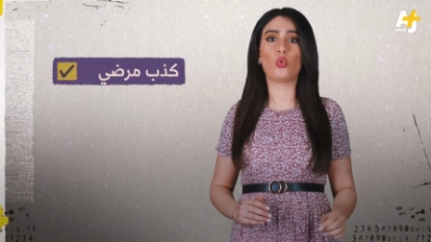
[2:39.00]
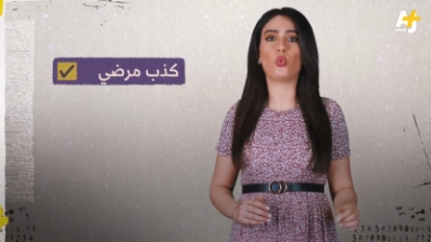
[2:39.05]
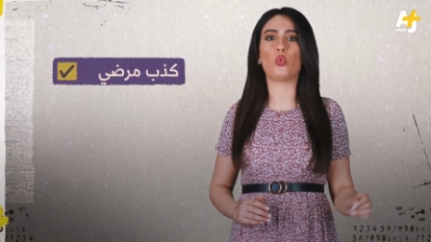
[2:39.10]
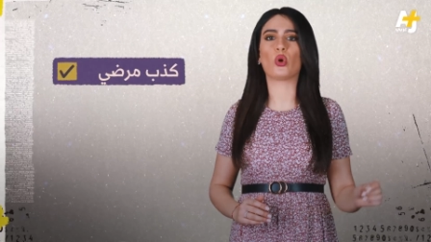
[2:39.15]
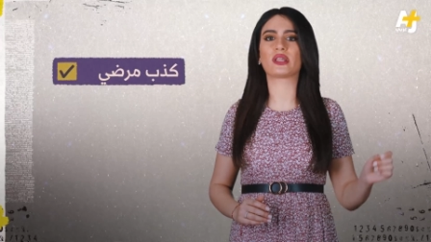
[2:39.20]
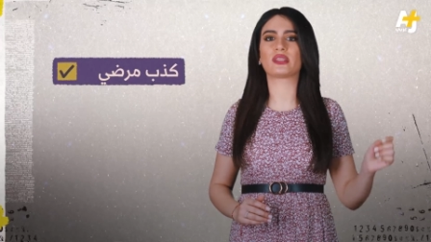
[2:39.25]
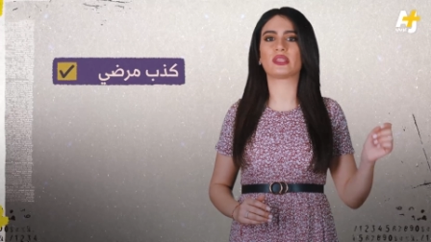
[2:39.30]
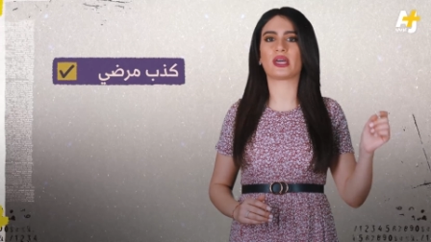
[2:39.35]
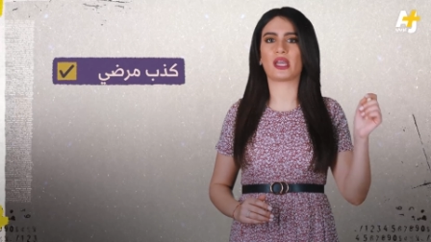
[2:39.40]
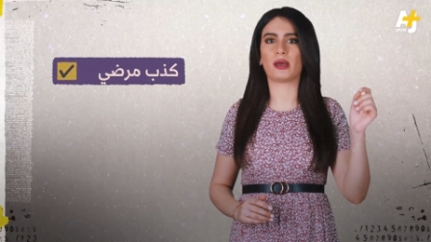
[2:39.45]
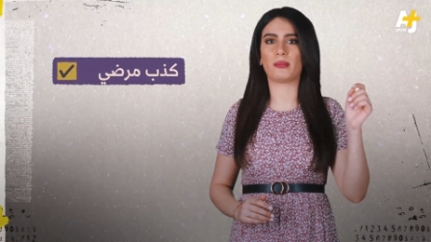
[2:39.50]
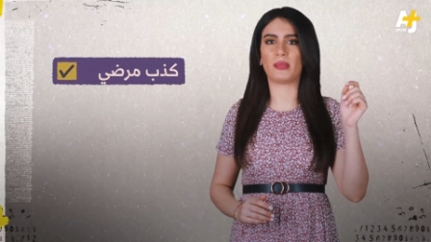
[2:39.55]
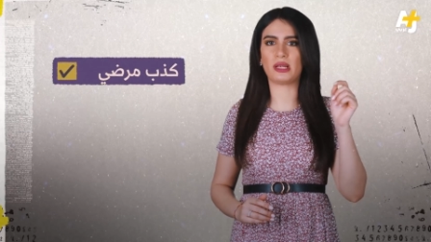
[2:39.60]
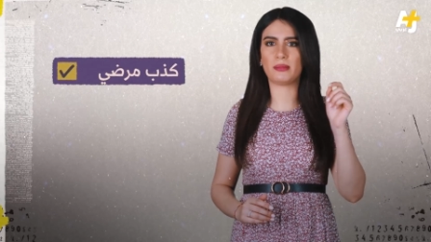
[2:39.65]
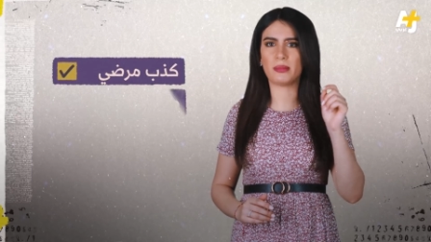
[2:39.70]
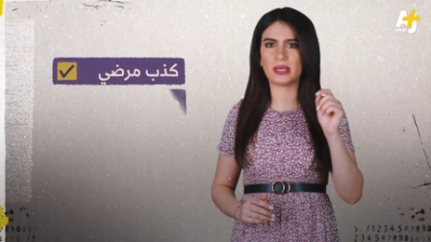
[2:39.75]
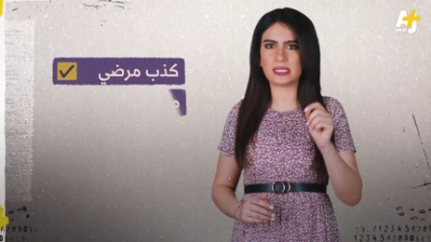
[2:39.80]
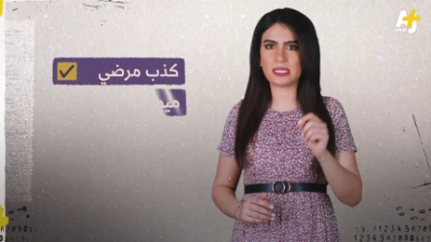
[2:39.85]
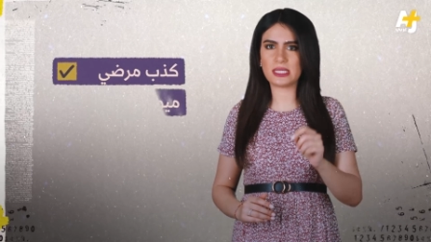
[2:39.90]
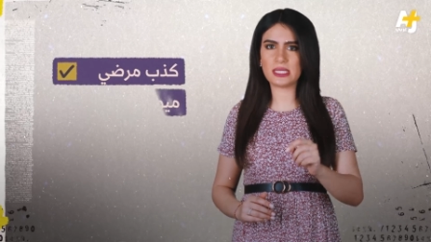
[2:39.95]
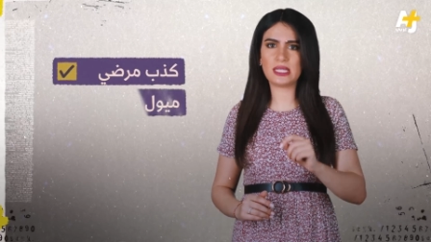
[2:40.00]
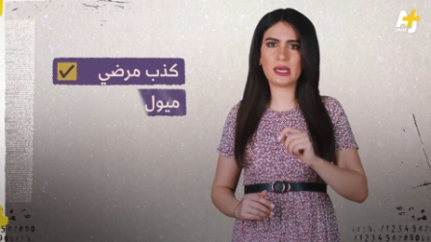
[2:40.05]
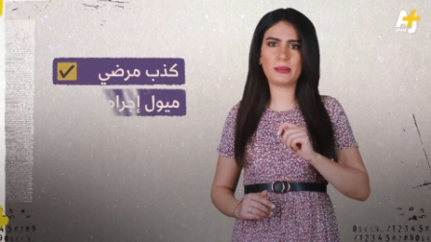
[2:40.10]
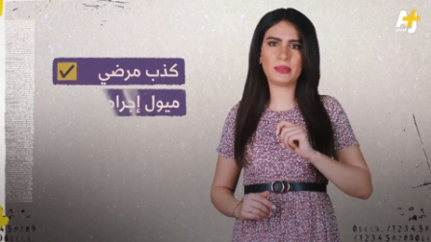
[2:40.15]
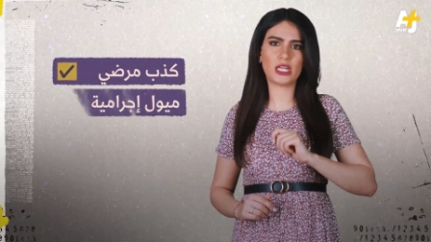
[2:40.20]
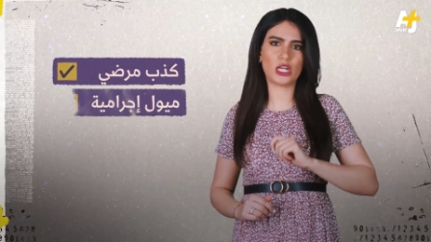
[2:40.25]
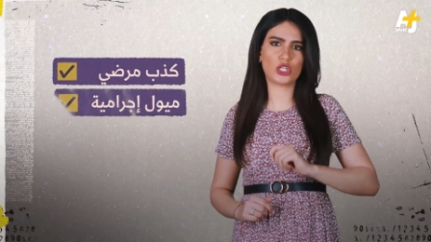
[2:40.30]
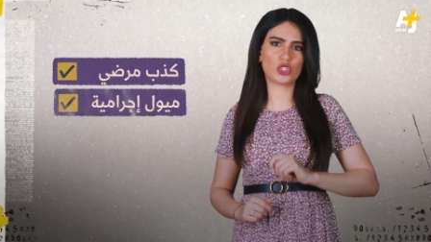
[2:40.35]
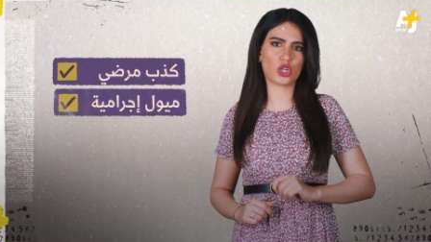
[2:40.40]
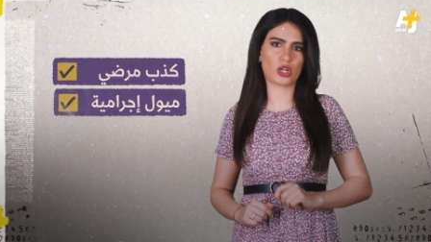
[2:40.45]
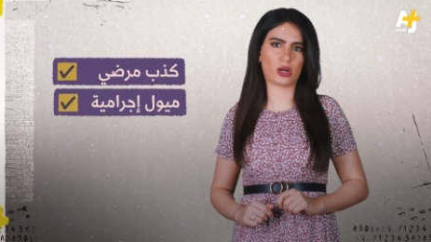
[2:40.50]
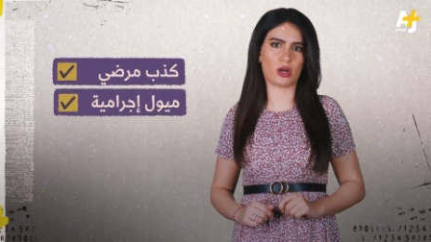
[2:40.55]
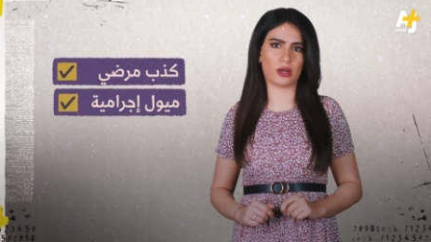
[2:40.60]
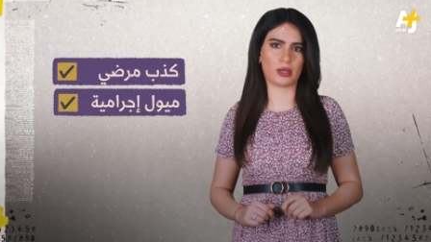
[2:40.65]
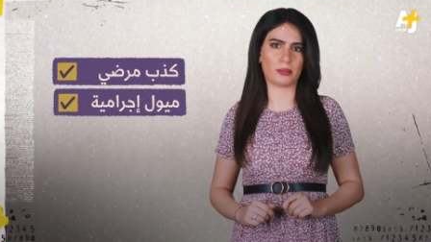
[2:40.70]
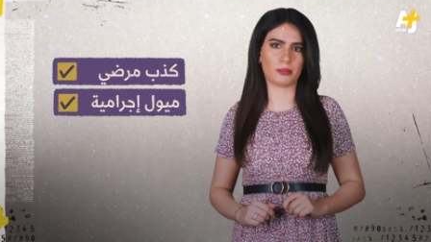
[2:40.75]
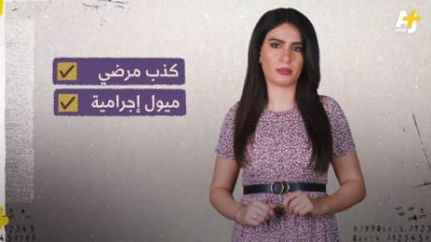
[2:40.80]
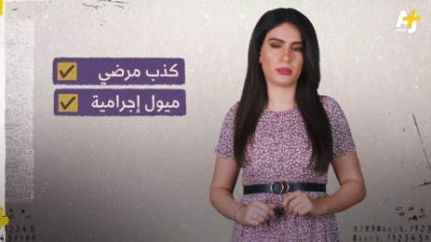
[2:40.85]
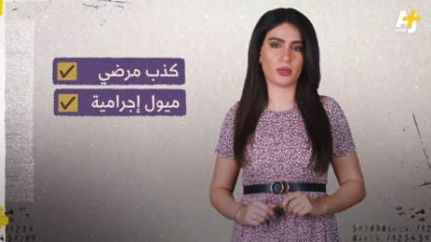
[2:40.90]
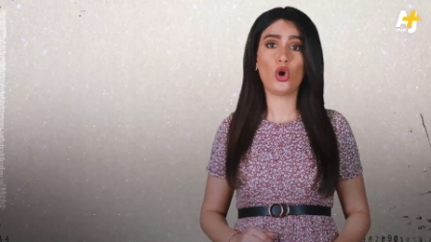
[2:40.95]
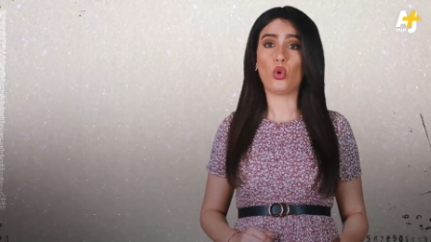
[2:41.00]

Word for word: وارتكب المزيد من الجرائم